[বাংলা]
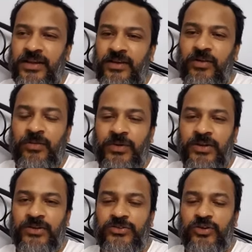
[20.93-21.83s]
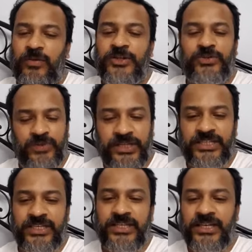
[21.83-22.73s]
গল্পটা হয়তো সবাই
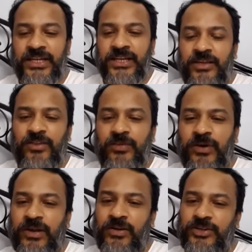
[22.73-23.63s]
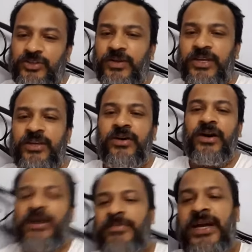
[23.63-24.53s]
শুনেছেন কিন্তু বলা অনেক সময় কি
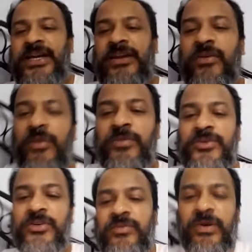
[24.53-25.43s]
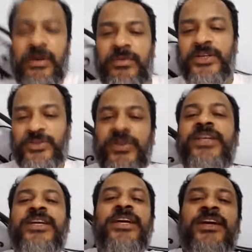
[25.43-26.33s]
হয় আমরা একটা গল্প যখন বারবার
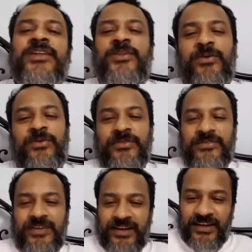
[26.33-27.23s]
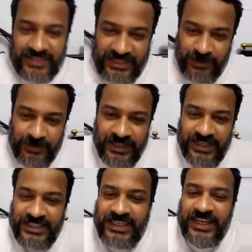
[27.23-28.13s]
শুনি তখন সেটা আমাদের
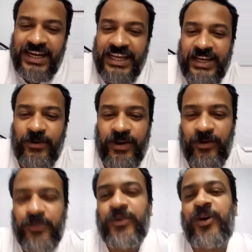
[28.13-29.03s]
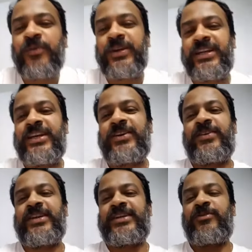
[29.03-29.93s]
কাছে একটা ক্লিক করে অদ্ভুত রকমের ক্লিক
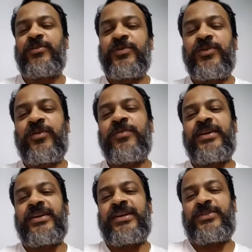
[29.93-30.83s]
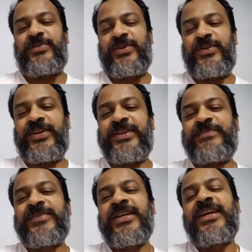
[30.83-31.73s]
করে একটা অদ্ভুত রকমের এ তৈরি করে
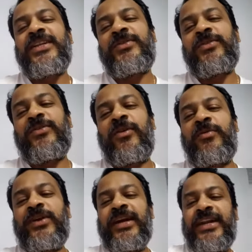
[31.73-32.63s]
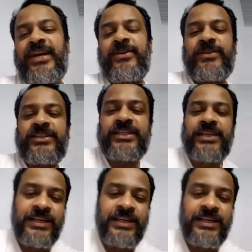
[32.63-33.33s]
তো গল্পটা এটাই রয়েছে